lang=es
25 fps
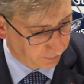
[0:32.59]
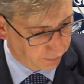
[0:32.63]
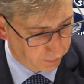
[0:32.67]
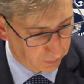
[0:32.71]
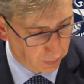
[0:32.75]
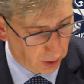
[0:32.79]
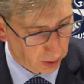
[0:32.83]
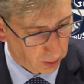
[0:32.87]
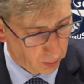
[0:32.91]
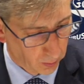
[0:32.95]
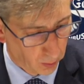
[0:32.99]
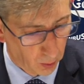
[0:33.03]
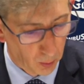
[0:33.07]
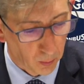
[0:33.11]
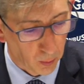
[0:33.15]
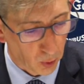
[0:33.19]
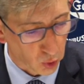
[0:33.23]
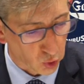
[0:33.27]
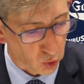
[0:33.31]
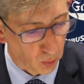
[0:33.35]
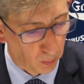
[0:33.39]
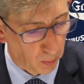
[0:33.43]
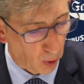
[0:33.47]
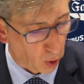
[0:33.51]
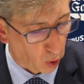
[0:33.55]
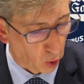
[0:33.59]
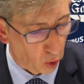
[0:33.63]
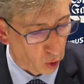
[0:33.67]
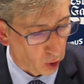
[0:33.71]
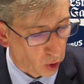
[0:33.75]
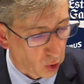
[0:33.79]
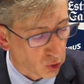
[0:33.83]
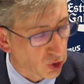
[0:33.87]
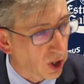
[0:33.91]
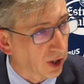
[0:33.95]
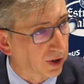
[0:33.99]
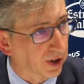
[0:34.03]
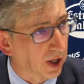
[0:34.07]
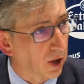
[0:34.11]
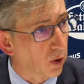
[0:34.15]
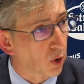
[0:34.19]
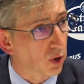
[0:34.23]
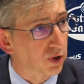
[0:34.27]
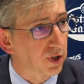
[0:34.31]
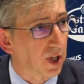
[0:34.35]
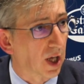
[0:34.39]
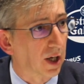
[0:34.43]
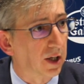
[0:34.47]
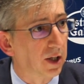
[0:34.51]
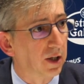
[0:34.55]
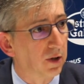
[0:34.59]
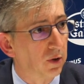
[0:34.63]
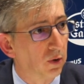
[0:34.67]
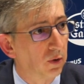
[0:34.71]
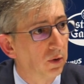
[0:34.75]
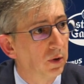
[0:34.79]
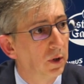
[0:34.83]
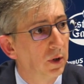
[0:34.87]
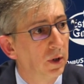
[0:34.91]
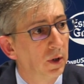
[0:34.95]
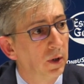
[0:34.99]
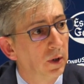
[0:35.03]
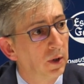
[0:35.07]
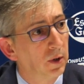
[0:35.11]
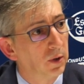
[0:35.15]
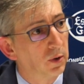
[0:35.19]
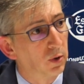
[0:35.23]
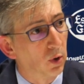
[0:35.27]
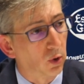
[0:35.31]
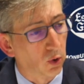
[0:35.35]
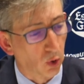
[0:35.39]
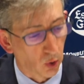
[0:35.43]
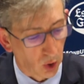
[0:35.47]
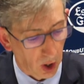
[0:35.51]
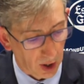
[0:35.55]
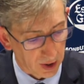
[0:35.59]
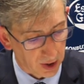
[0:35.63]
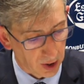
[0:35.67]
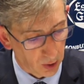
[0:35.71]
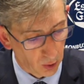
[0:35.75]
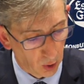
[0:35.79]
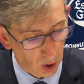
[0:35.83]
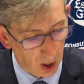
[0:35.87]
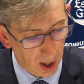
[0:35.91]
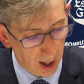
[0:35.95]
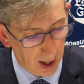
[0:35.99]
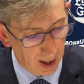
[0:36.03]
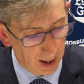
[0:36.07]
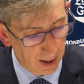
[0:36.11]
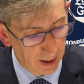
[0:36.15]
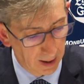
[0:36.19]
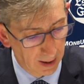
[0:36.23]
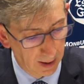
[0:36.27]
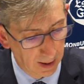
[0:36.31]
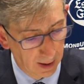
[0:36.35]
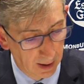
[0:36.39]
bueno, pues un poco lo que nos ha traído hasta aquí, ¿no? Yo creo que ha sido la,